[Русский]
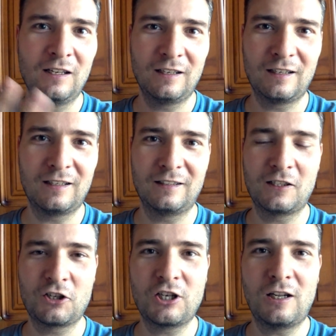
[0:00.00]
э,
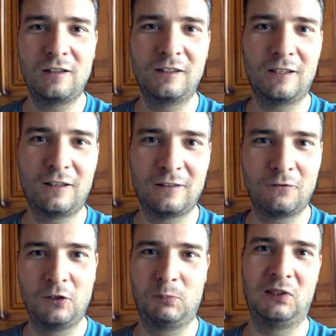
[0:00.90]
нажал на
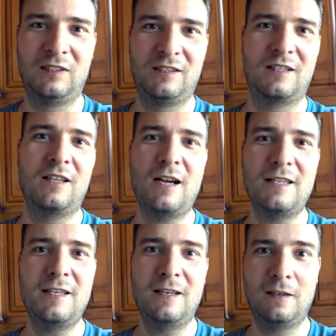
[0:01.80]
«Выполнить
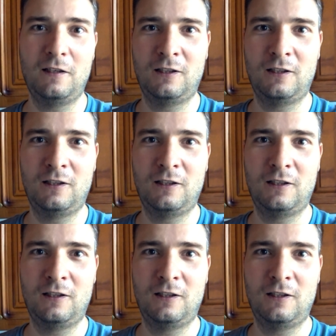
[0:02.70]
задание»,